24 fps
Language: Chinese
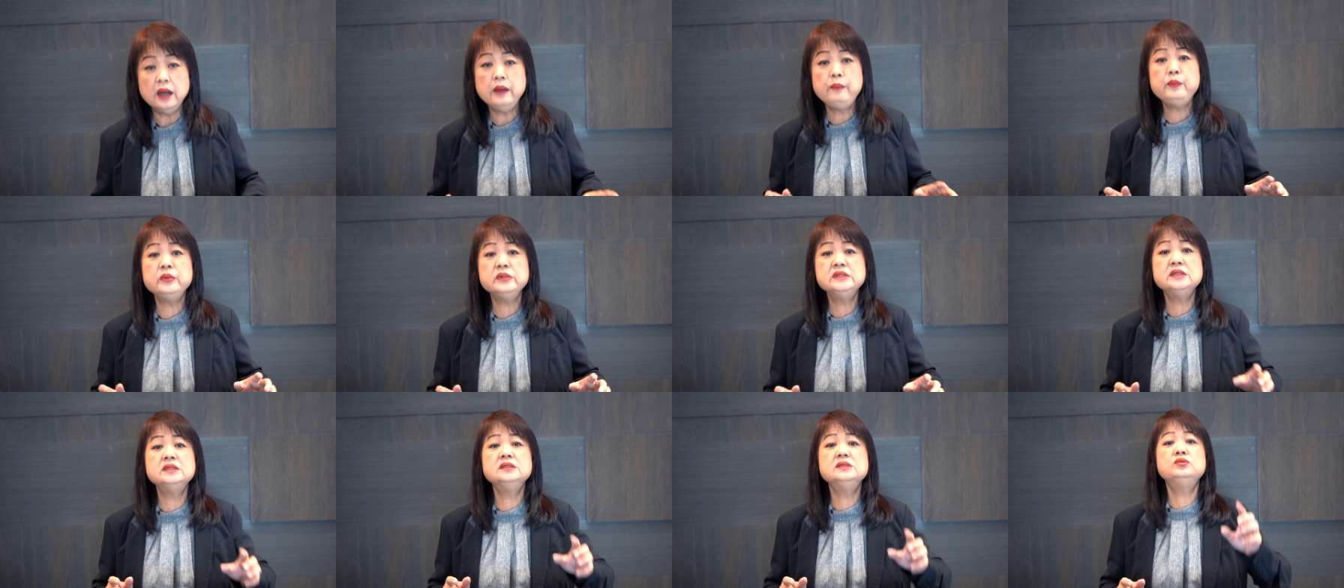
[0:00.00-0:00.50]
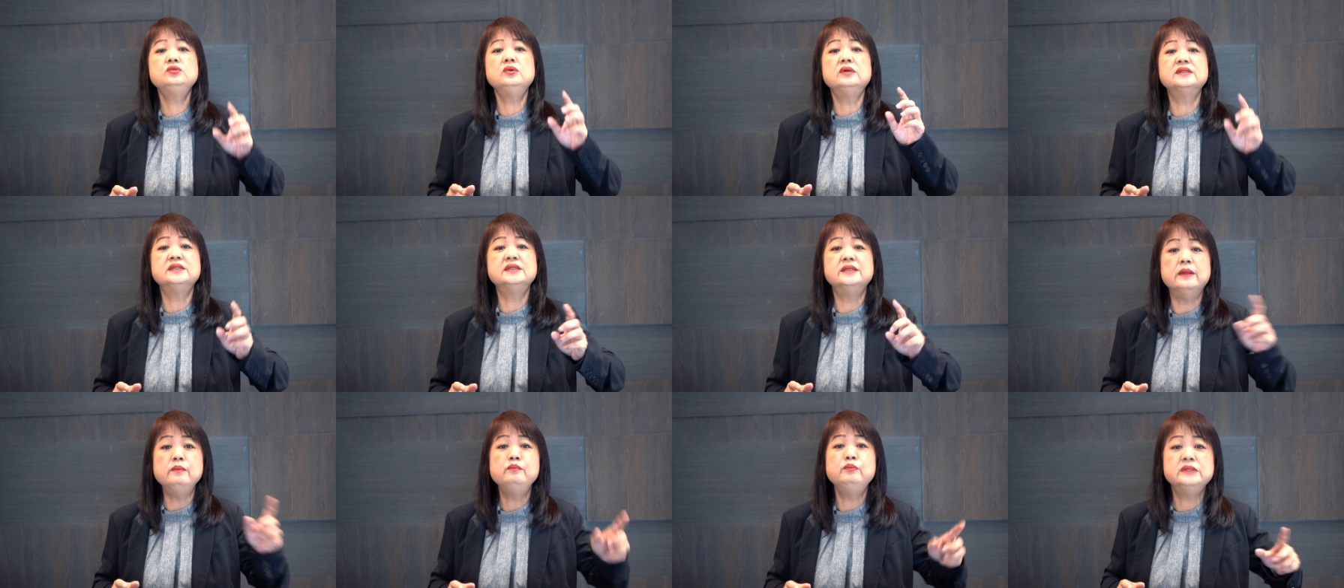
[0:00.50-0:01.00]
而不是做
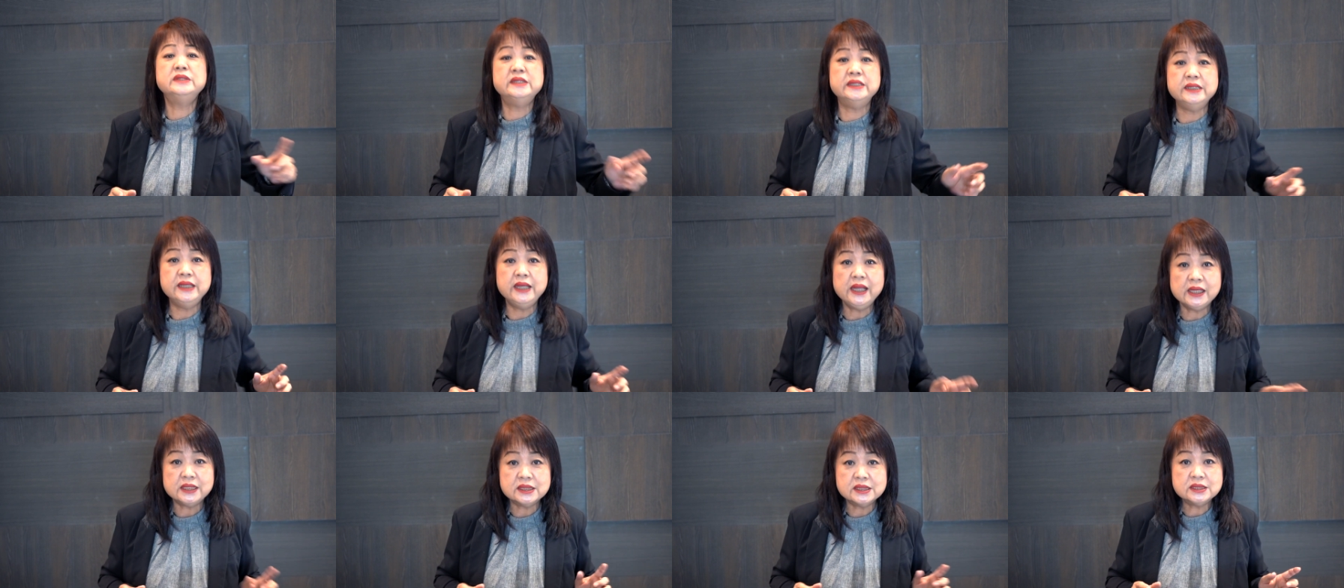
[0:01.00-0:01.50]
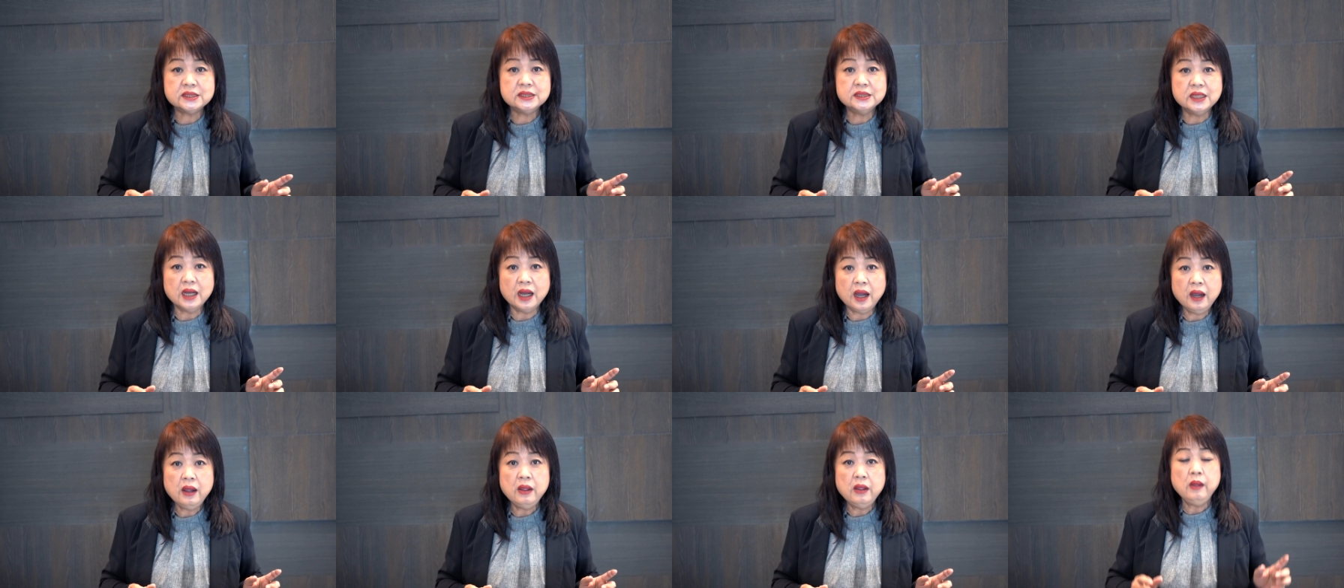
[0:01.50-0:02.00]
神不喜悦的事
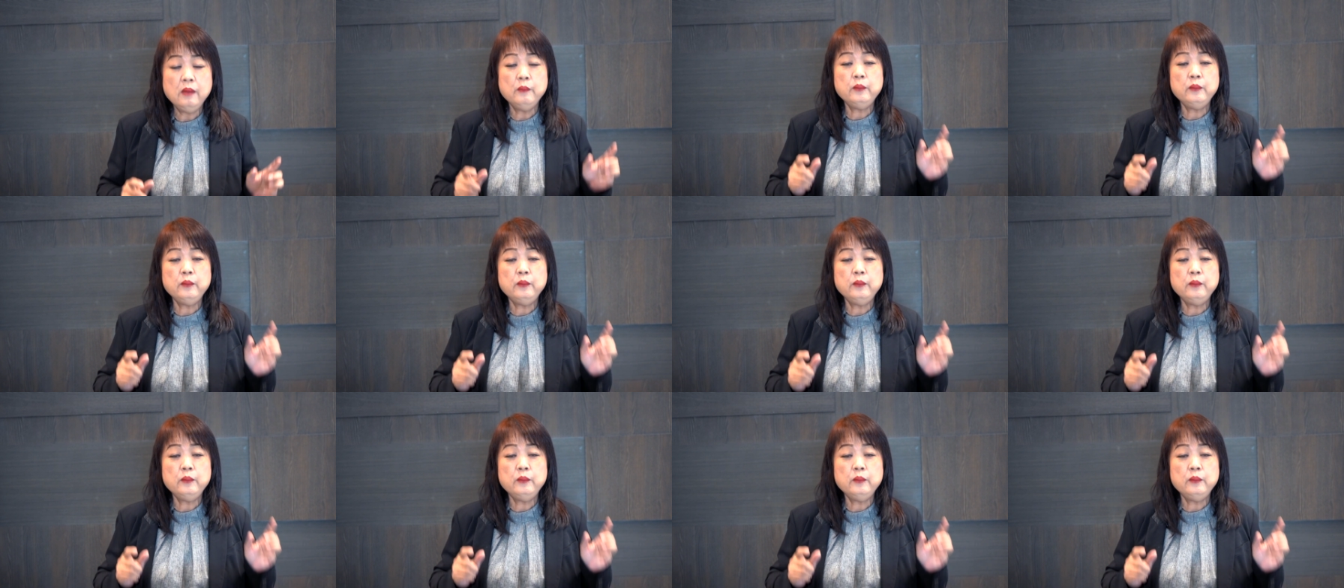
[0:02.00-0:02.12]
啊！